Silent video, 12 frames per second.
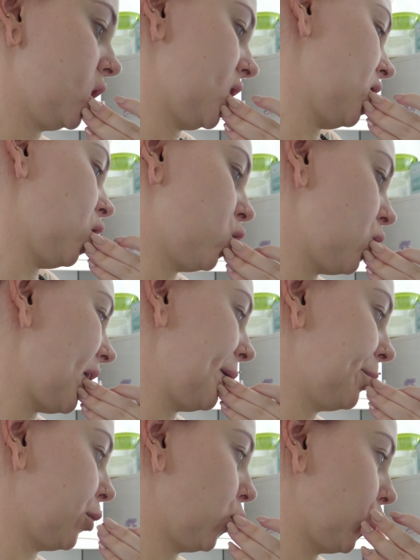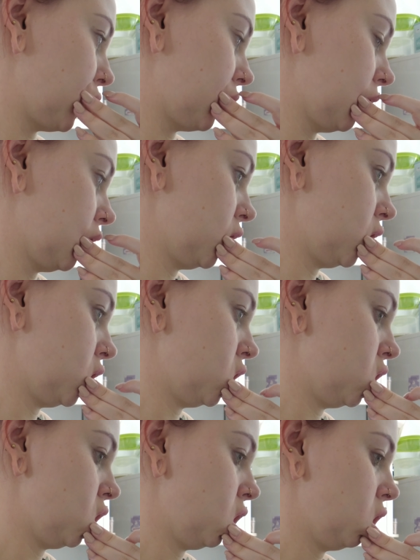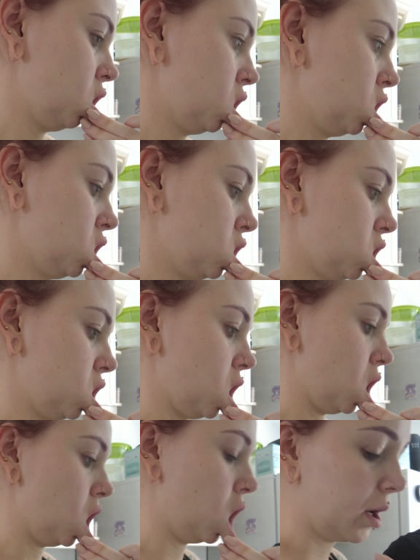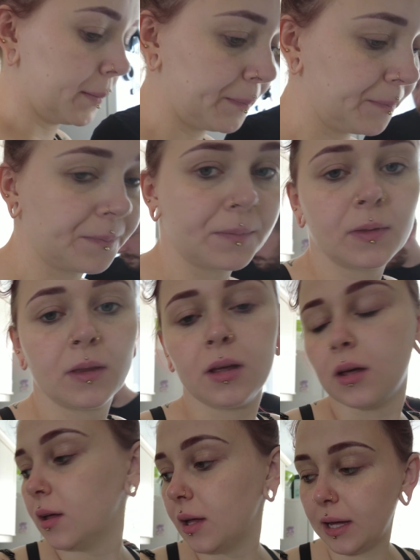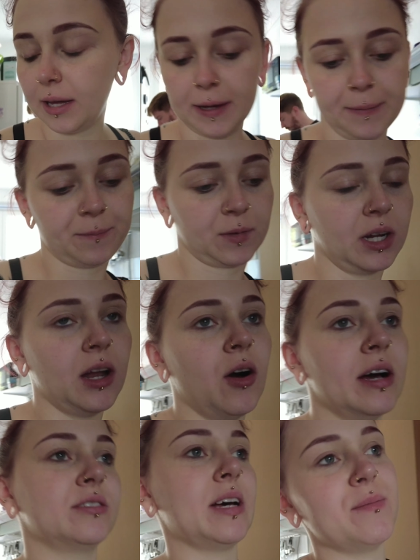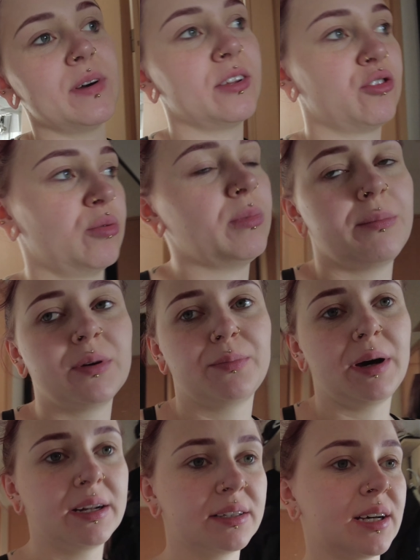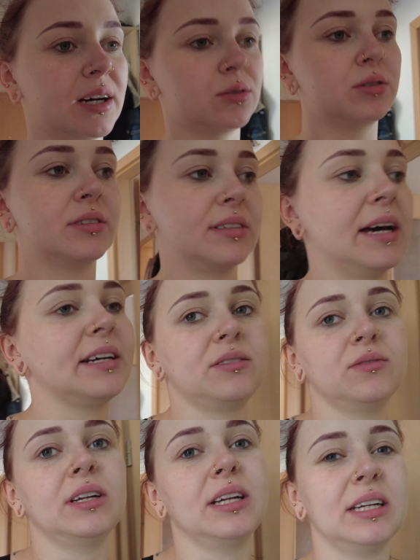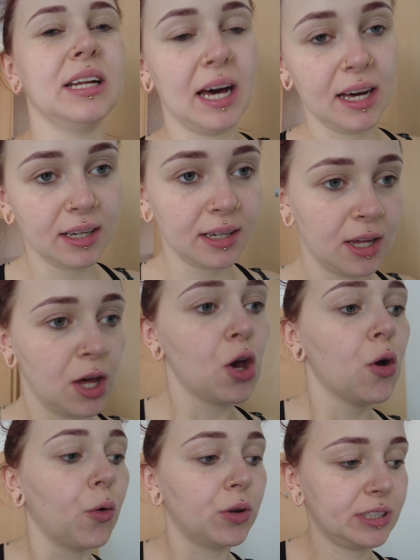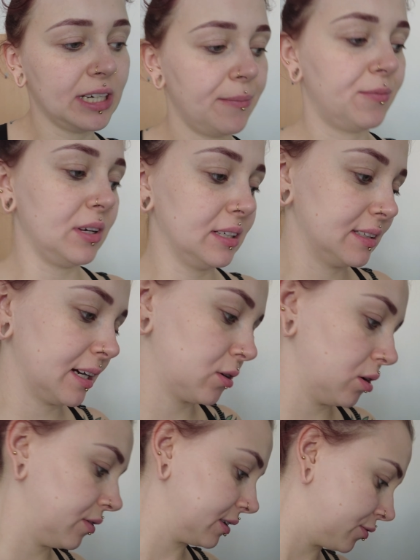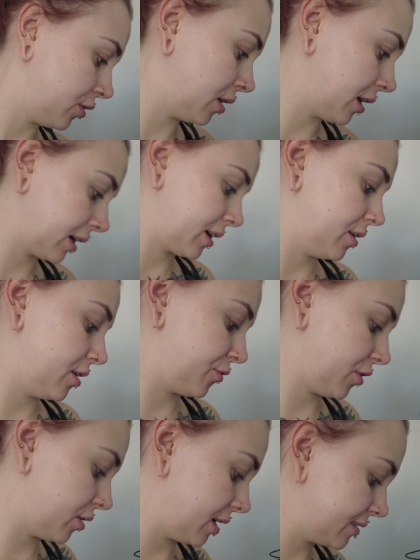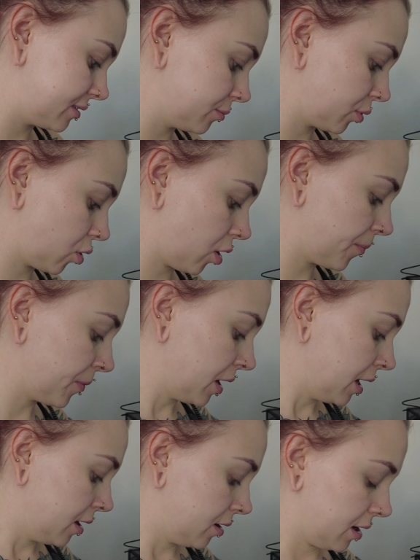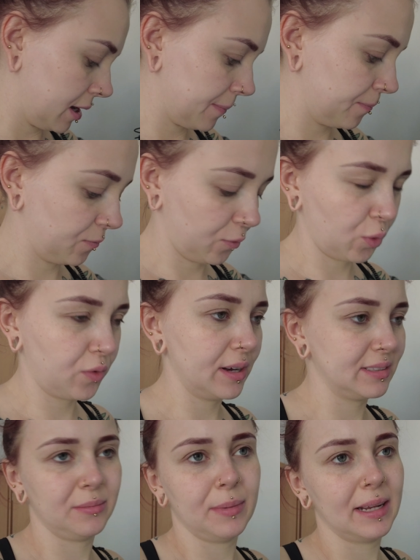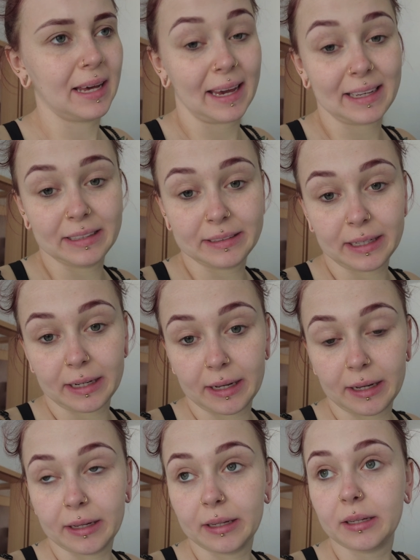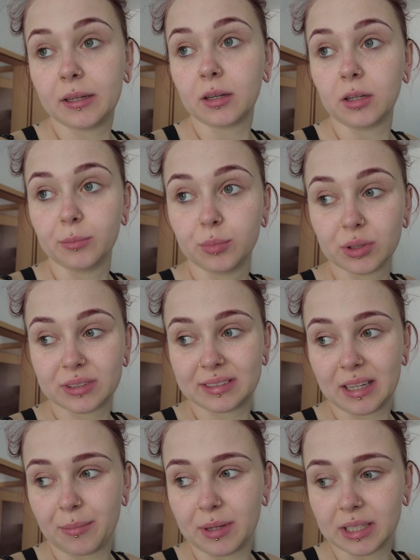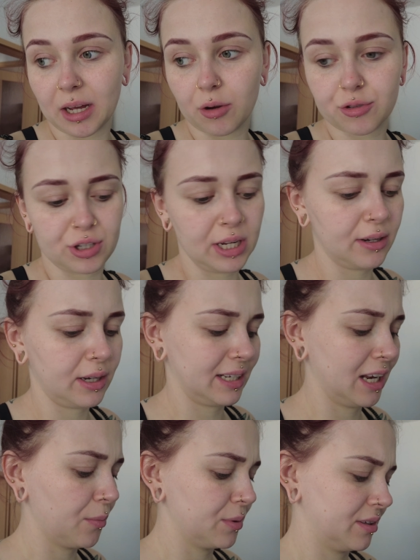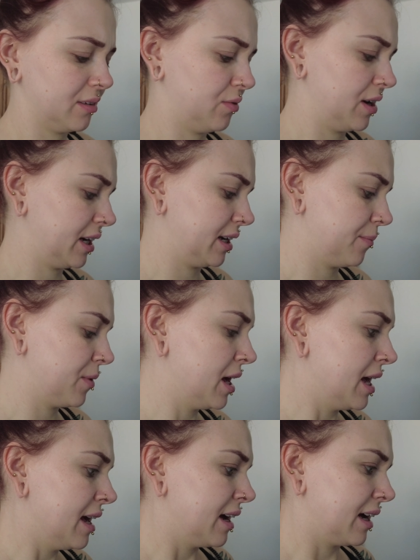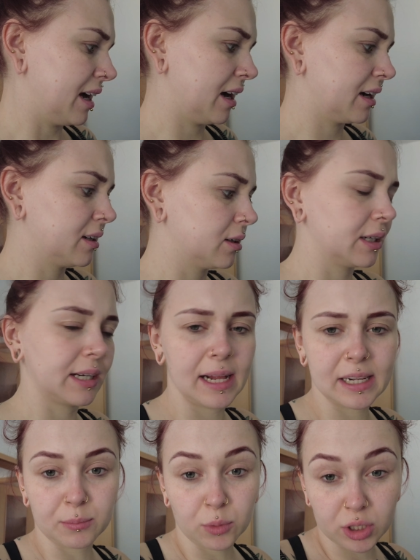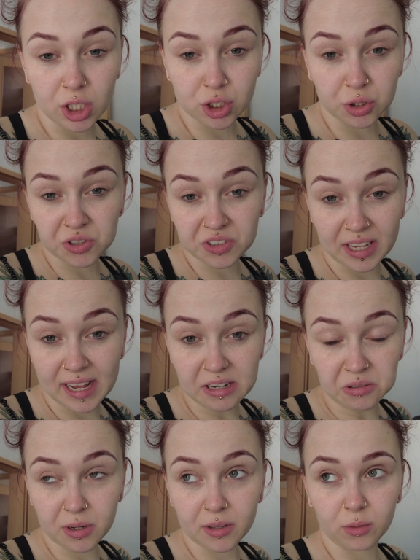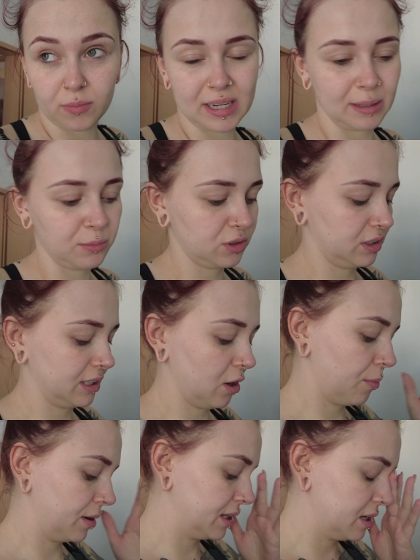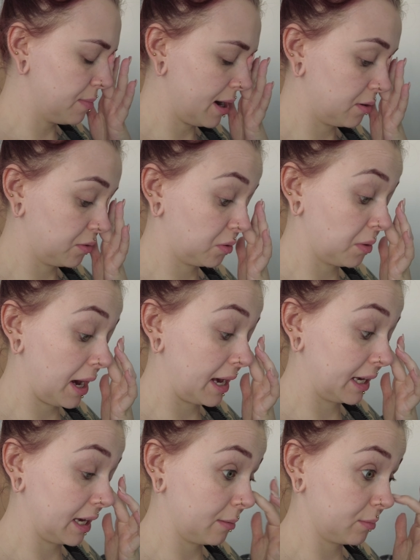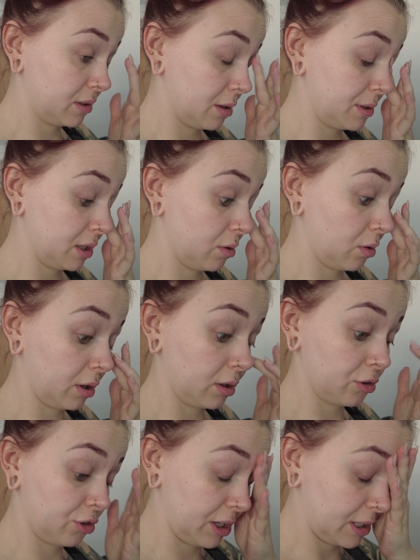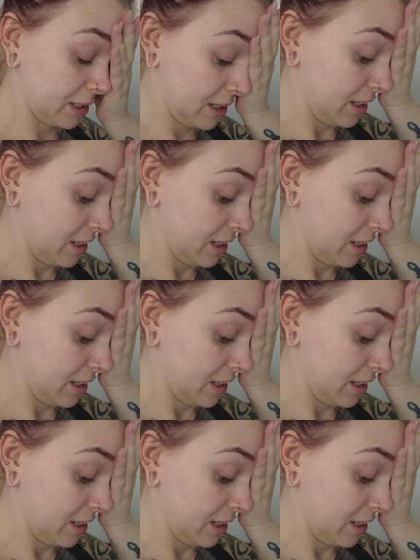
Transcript: Dann auch nur ein Brot. Okay. Ja. Ähm, genau, also haben wir das schon mal mit beantragt und das reichen wir dann nach. Und ich habe, wie gesagt, noch was von einer äh, Frauenärztin bekommen, ähm, wo quasi mein errechneter Geburtstermin draufsteht. Ich glaube, das ist wegen dem Krankengeld, Mutterschutzgeld oder so, weil da musste ich auch meine IBAN und so eingeben. Das habe ich auch noch hingeschickt.